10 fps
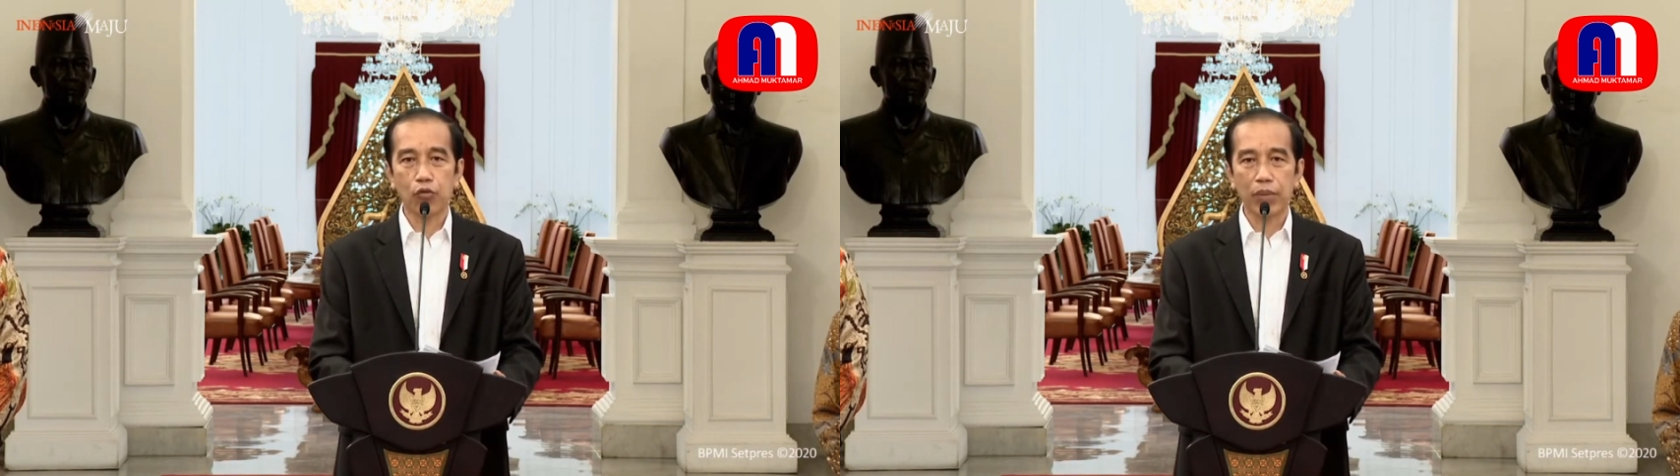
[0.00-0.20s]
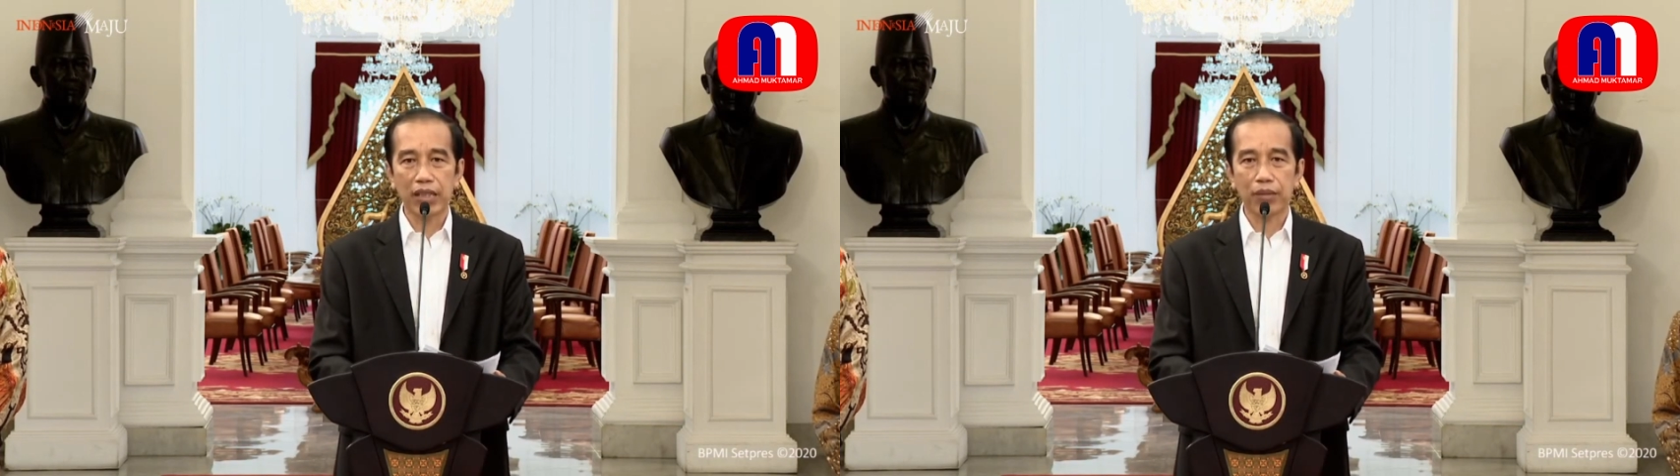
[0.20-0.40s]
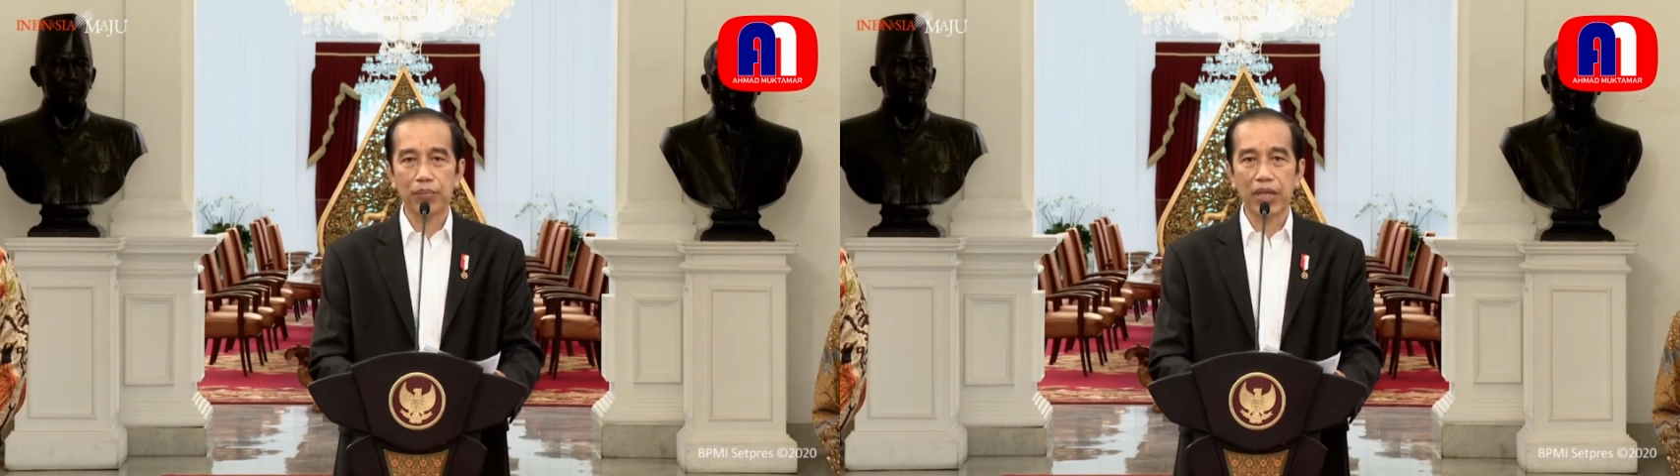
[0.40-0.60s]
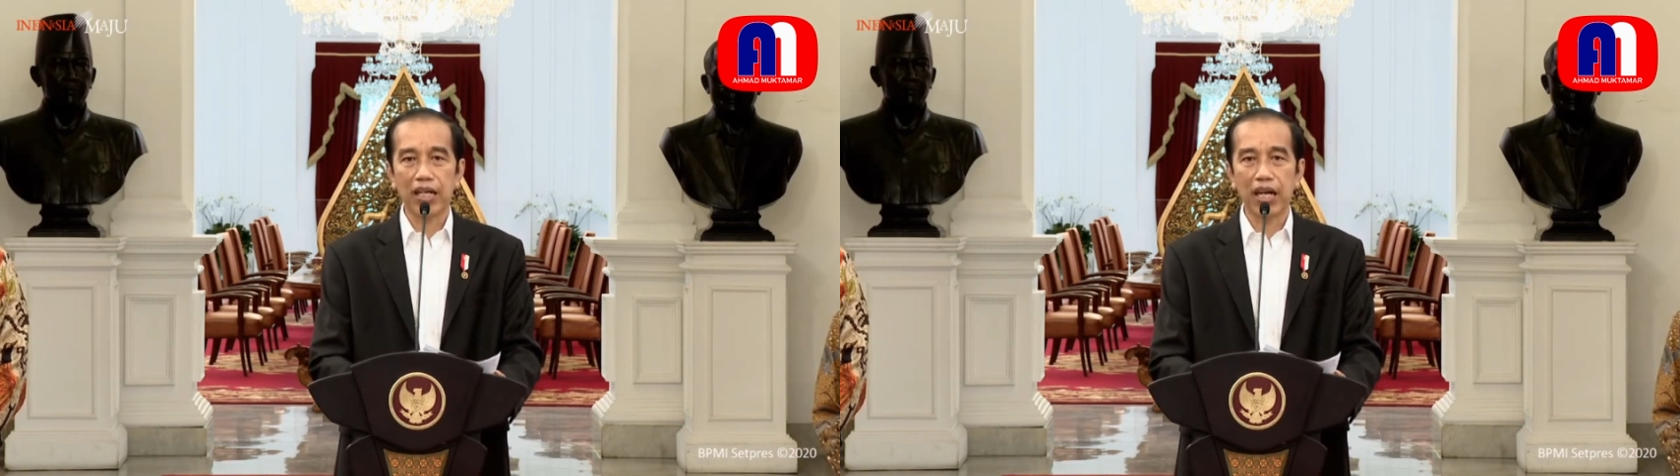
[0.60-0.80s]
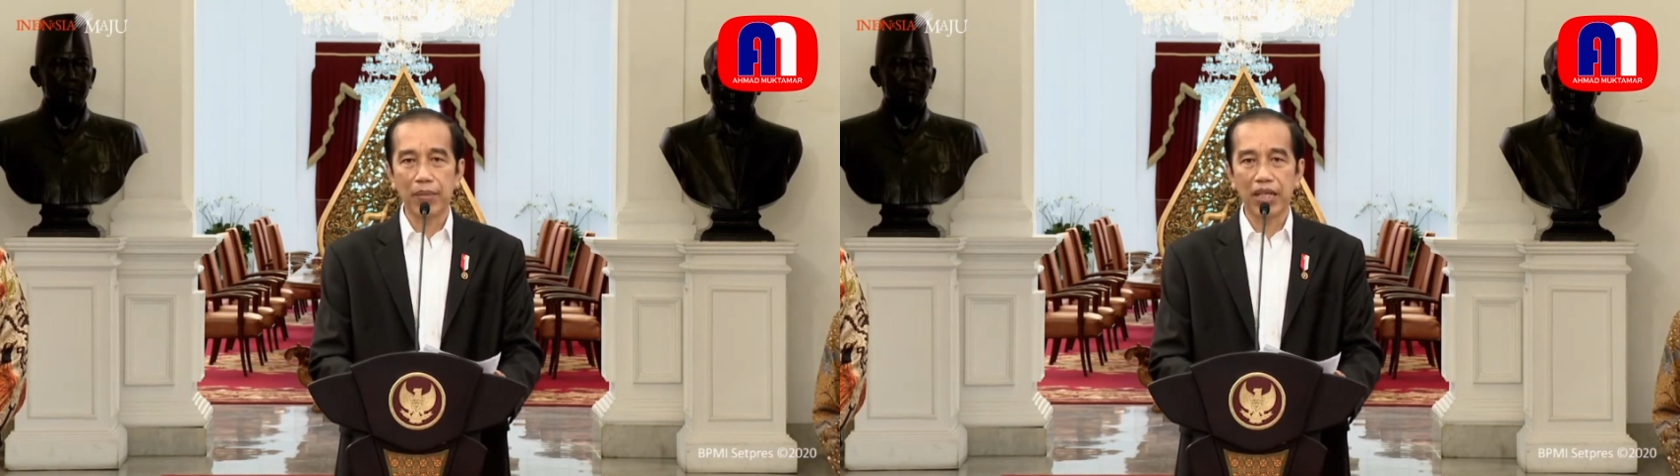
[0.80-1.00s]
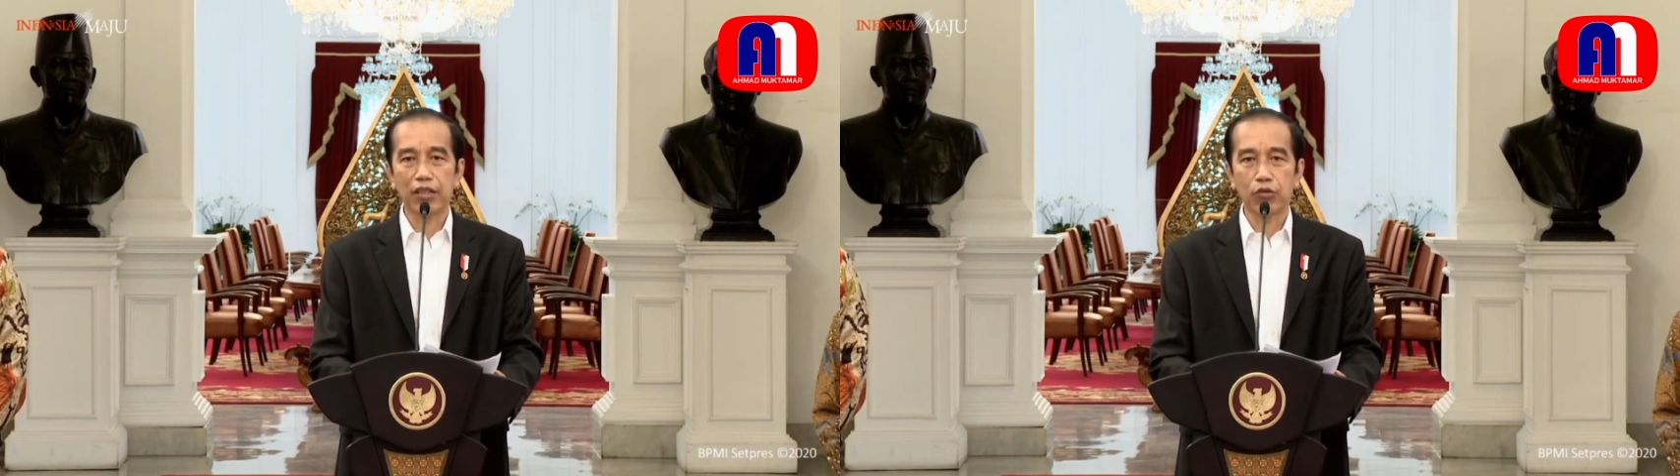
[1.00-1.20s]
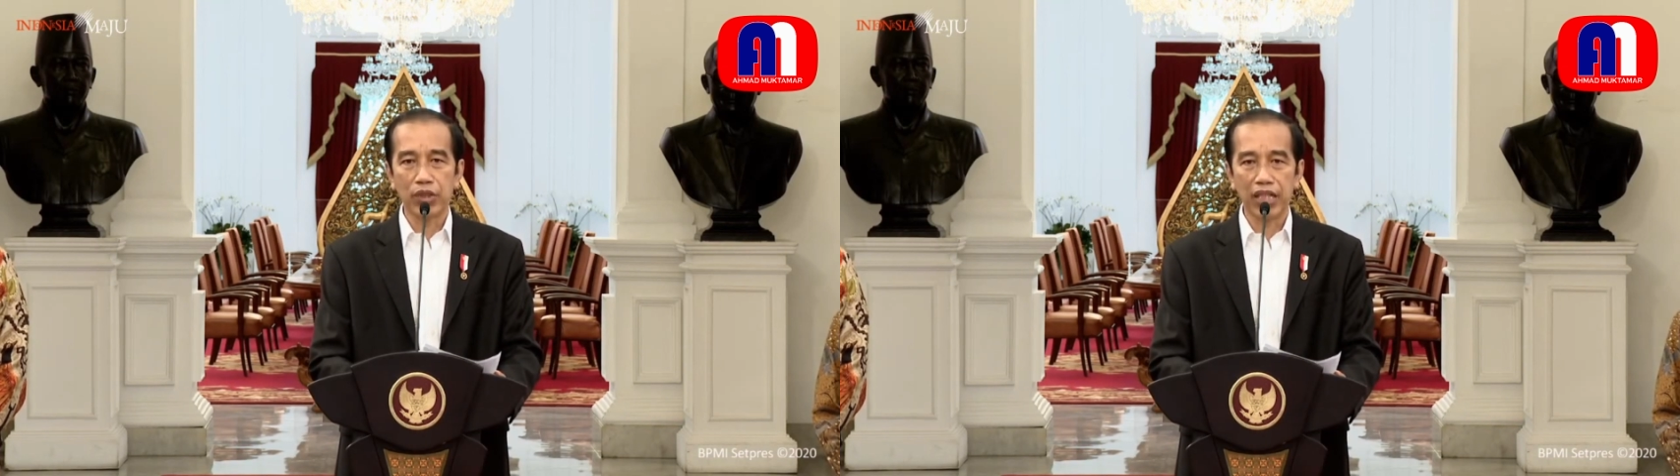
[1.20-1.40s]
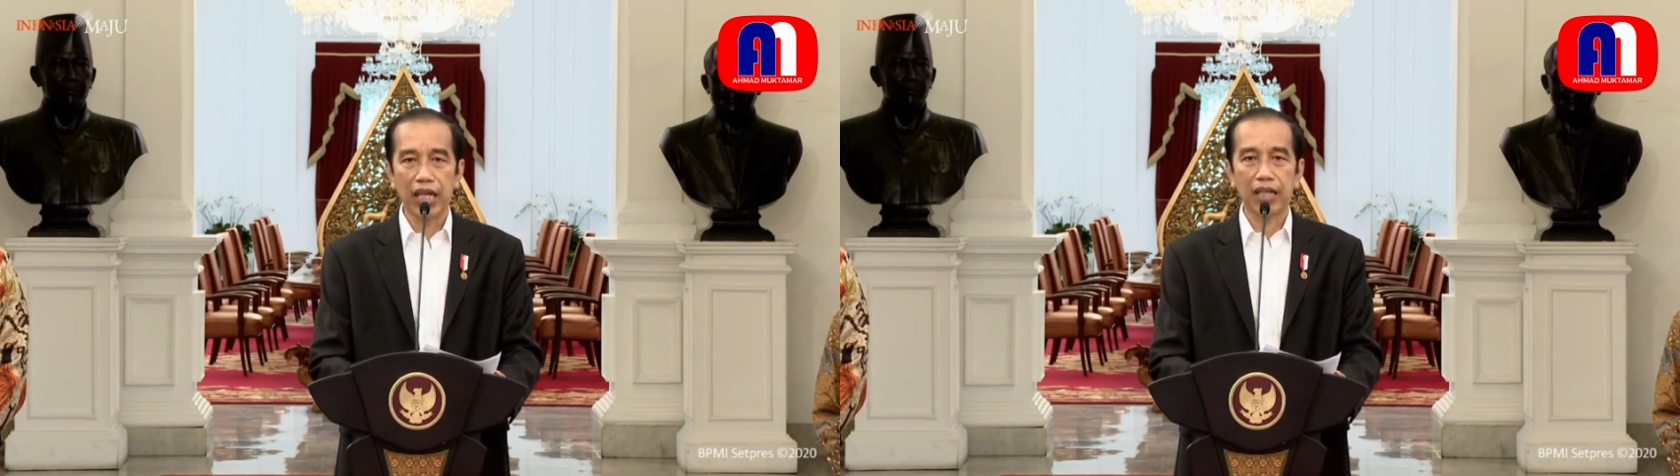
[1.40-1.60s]
umat beragama di
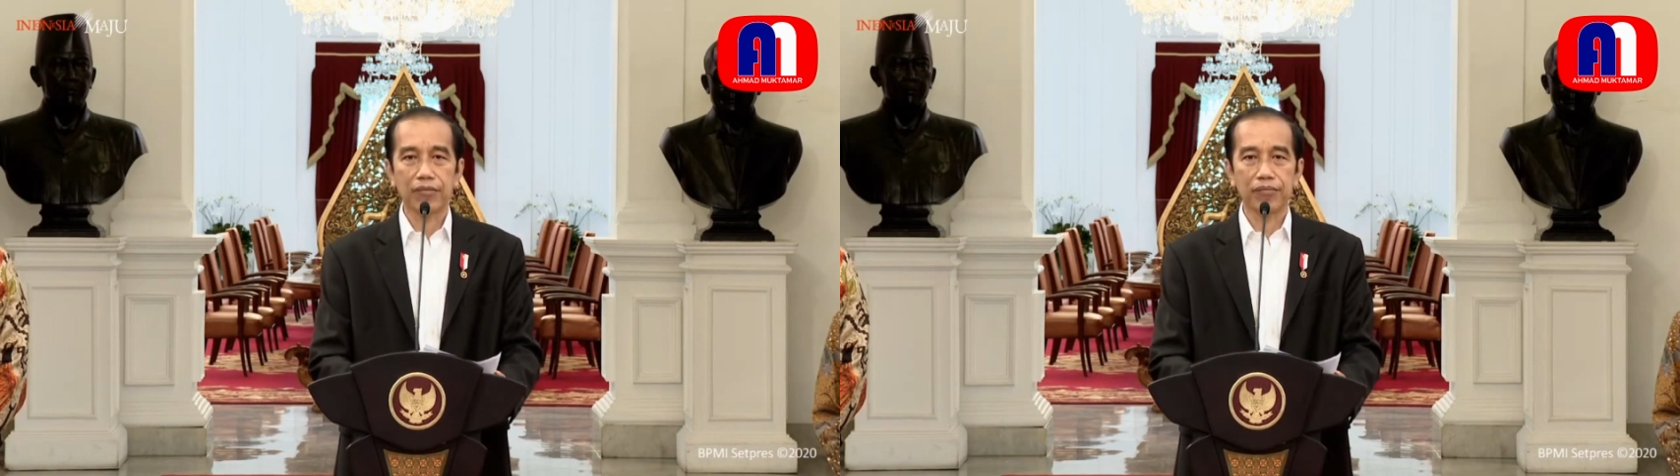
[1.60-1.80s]
dunia.